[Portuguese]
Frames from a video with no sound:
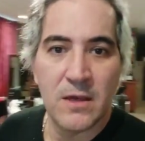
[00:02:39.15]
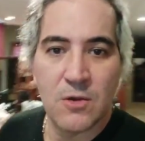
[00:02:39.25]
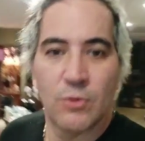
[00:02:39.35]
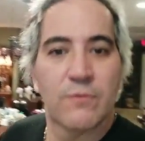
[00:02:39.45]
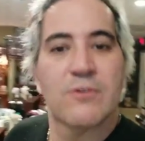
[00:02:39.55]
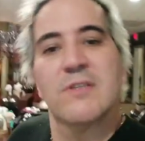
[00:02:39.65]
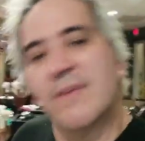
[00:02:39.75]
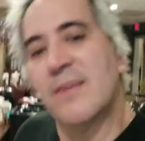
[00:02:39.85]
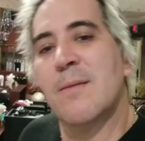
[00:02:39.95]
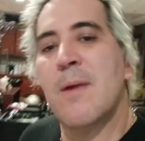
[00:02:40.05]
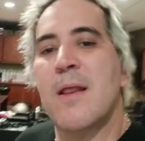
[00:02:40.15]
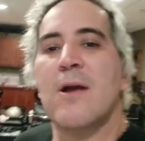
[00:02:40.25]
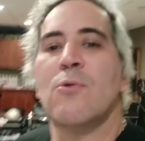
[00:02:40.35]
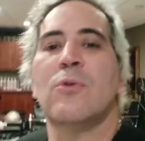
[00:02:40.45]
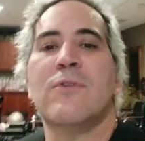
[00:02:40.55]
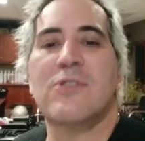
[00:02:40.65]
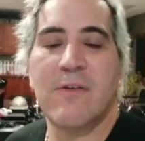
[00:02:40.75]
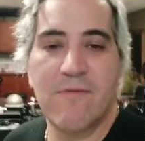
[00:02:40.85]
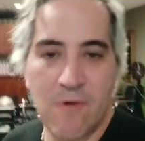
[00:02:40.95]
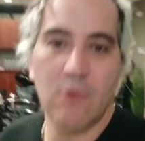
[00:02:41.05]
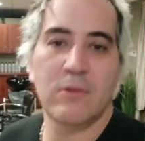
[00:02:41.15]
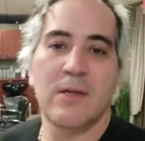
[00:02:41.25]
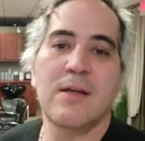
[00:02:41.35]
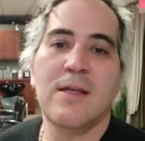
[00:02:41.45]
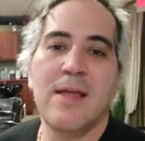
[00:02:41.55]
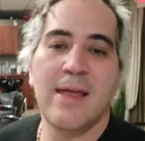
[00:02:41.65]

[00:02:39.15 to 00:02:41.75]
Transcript: e quando você vai trabalhar, quando você volta,